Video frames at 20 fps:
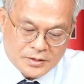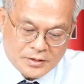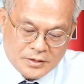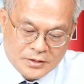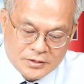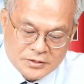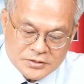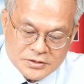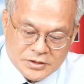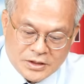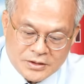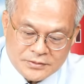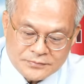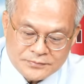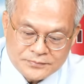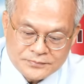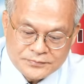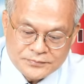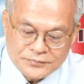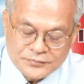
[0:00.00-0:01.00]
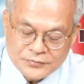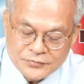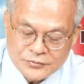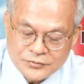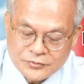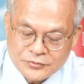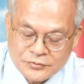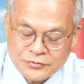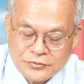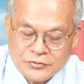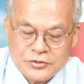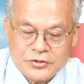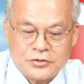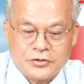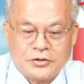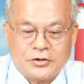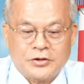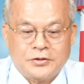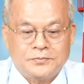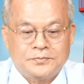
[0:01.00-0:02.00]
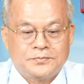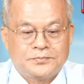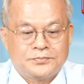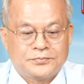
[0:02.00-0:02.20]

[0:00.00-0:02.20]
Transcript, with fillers: 二三五九。